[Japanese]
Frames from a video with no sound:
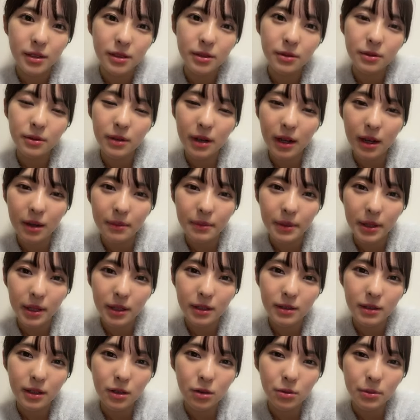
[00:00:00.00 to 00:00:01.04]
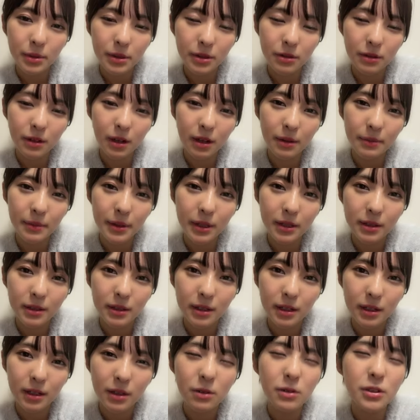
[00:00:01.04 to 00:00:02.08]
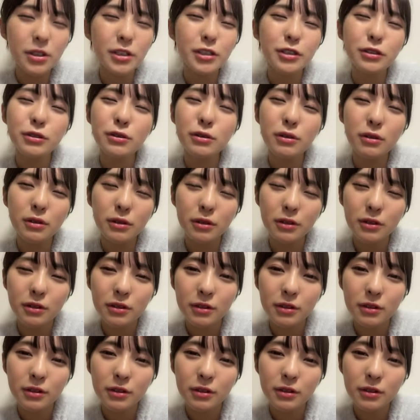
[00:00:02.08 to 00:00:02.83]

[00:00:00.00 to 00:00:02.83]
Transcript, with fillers: 塩ラン野菜トマトラン美味しそ